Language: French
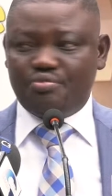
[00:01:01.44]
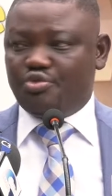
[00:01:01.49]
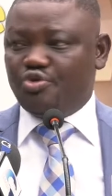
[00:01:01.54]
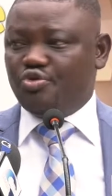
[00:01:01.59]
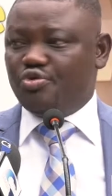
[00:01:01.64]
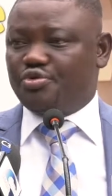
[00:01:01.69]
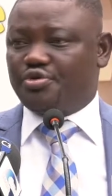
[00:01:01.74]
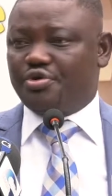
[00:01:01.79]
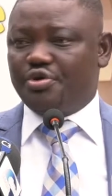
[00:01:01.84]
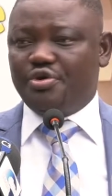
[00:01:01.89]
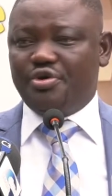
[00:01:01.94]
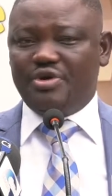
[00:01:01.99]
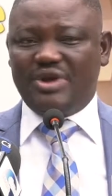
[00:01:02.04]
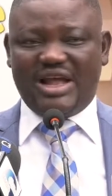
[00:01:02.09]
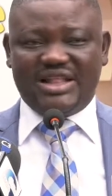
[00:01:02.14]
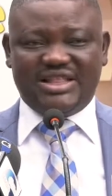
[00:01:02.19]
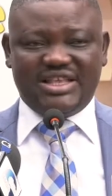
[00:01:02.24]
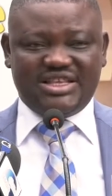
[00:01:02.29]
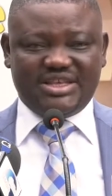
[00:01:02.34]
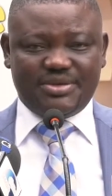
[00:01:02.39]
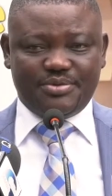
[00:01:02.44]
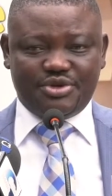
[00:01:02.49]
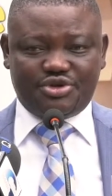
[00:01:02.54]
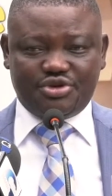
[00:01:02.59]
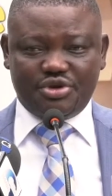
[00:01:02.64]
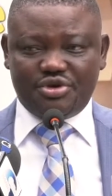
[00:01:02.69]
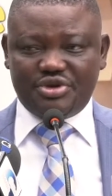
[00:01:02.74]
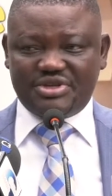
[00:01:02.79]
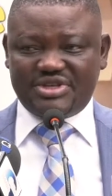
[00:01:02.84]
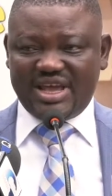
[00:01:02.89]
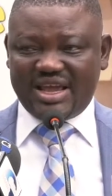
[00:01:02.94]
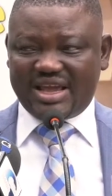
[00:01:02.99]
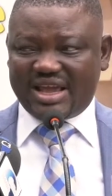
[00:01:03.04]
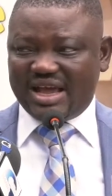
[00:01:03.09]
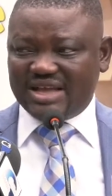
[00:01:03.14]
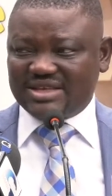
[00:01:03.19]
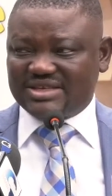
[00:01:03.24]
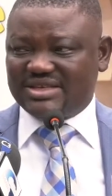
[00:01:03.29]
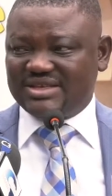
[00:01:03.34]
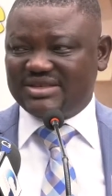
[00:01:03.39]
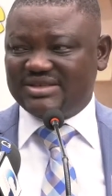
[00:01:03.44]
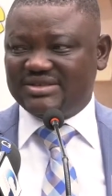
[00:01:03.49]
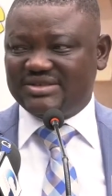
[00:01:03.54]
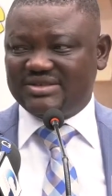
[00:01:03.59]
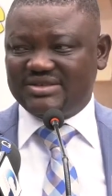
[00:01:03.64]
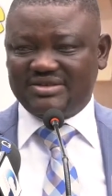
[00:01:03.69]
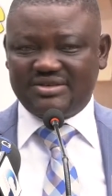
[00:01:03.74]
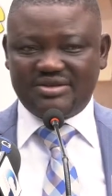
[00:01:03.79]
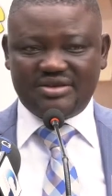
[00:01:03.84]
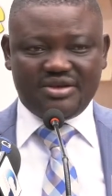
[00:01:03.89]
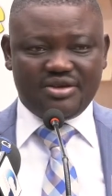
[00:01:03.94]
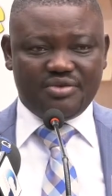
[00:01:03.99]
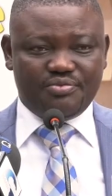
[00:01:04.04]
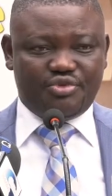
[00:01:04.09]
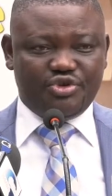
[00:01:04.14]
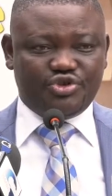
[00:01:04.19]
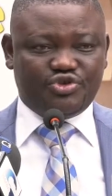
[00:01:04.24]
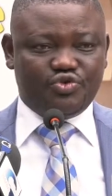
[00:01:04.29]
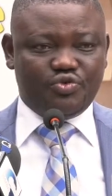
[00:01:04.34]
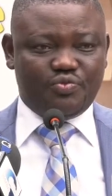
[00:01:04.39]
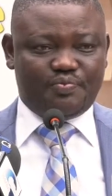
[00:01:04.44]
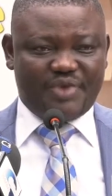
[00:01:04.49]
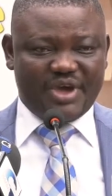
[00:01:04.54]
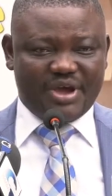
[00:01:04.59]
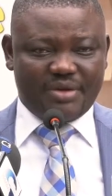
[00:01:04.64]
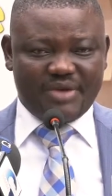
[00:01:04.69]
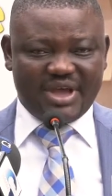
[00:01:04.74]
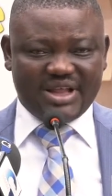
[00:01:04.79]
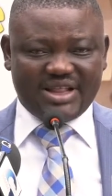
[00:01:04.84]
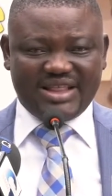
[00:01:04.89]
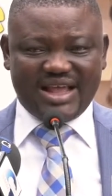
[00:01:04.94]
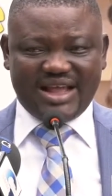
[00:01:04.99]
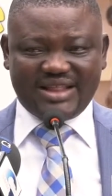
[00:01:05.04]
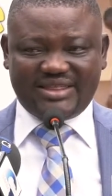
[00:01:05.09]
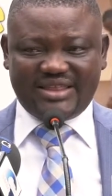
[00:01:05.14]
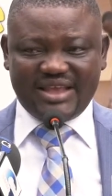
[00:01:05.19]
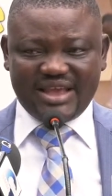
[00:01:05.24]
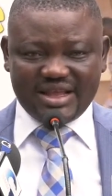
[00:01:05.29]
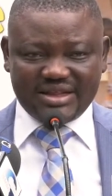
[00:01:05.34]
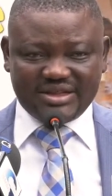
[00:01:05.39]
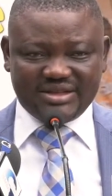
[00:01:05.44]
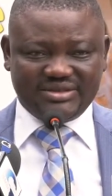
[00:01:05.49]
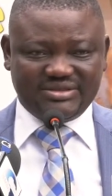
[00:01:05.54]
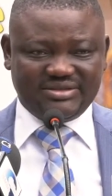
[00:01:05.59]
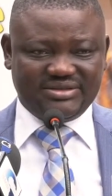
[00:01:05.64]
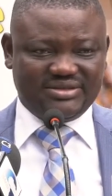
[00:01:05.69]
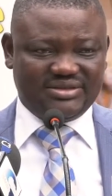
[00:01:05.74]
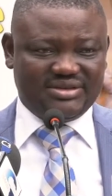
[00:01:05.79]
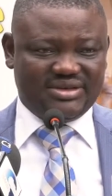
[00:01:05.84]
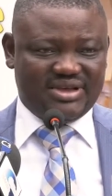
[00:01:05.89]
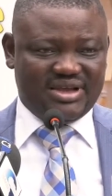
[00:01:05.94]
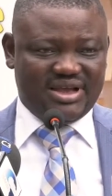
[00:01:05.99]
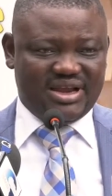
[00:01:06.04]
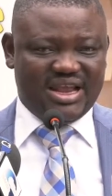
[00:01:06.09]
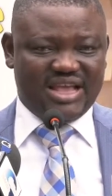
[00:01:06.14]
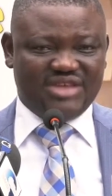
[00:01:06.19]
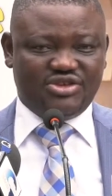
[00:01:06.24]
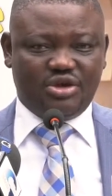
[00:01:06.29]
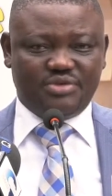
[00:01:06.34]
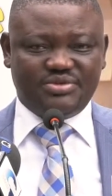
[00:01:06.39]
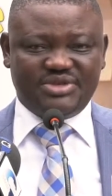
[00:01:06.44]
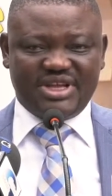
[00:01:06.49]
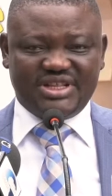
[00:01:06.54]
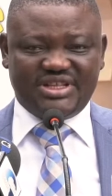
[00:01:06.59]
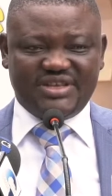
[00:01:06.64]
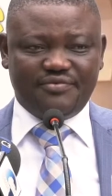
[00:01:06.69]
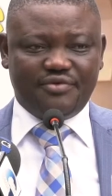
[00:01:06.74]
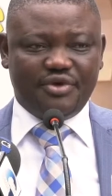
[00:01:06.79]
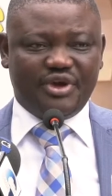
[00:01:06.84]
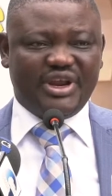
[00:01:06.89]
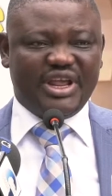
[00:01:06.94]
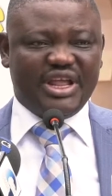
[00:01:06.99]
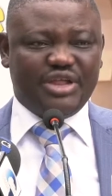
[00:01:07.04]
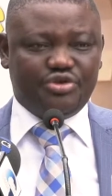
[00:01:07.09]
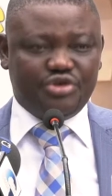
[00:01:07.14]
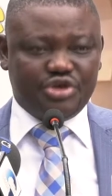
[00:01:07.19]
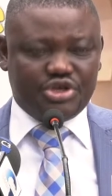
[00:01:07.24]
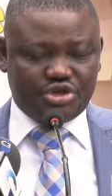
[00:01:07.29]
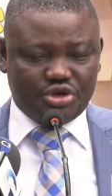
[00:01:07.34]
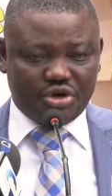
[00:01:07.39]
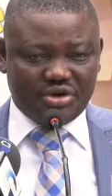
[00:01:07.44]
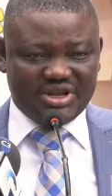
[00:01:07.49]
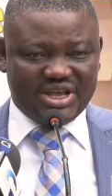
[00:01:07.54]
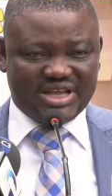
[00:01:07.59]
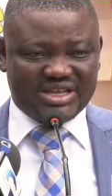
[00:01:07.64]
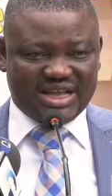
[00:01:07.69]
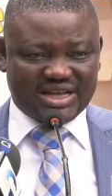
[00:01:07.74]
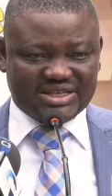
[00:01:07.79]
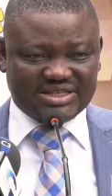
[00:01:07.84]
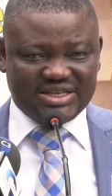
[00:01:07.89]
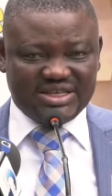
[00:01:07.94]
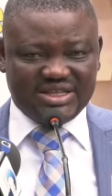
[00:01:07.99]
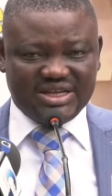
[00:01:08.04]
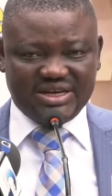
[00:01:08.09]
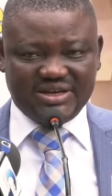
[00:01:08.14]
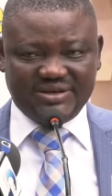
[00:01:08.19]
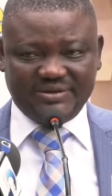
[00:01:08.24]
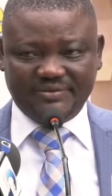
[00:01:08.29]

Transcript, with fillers: pour que la distribution de ces casques puisse vous permettre d'atteindre les objectifs de réduction des accidents.